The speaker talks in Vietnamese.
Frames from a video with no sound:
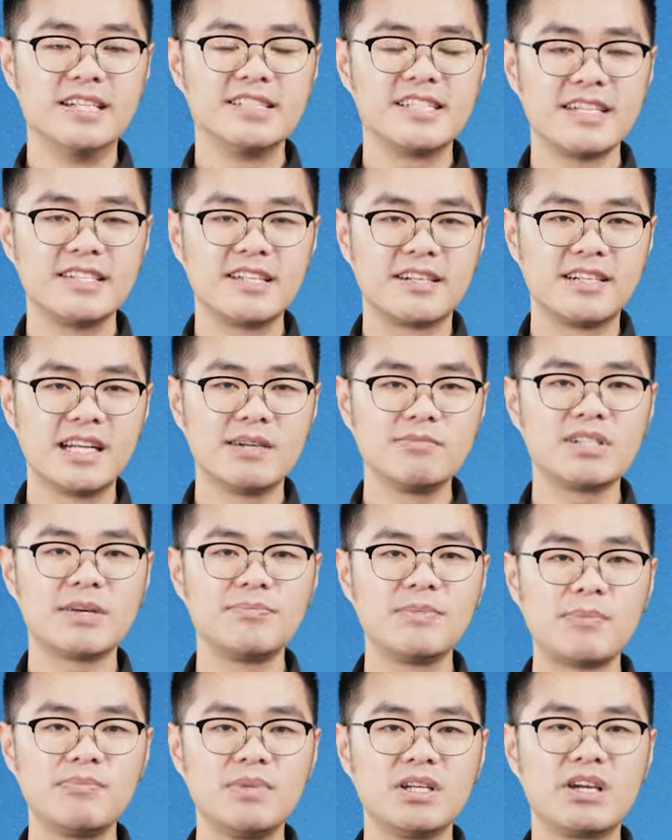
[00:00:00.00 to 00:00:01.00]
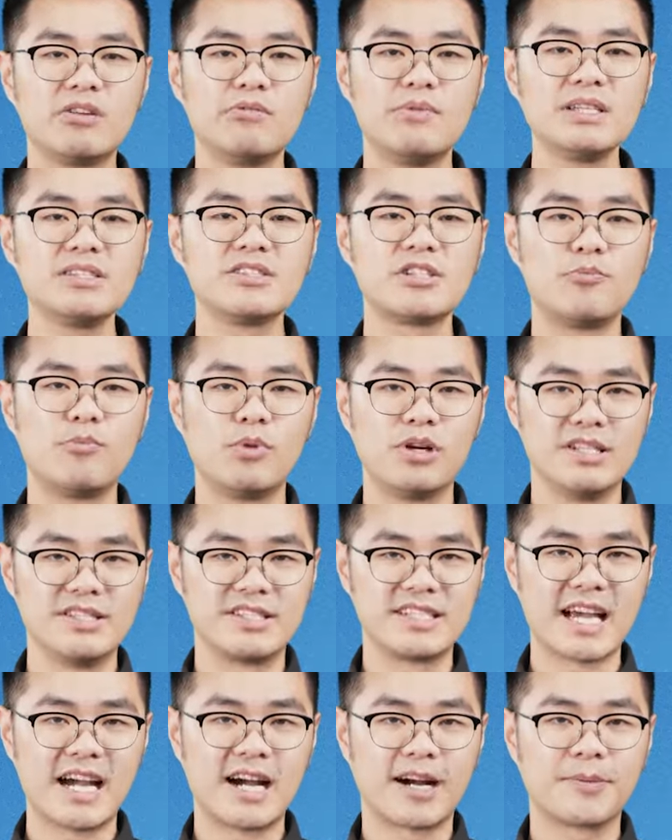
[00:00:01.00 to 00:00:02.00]
chạy được năm trăm năm mươi ki lô mét sau một lần
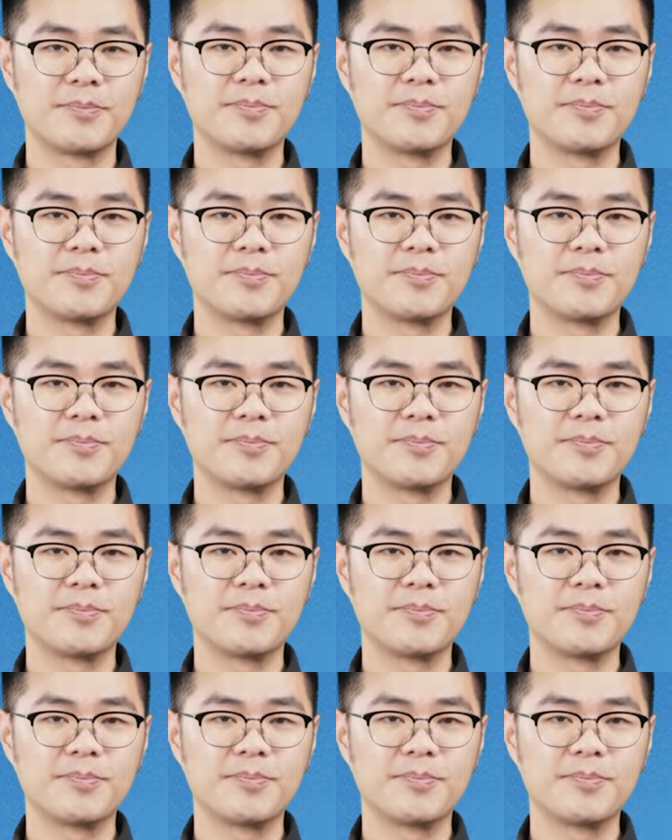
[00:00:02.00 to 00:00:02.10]
sạc.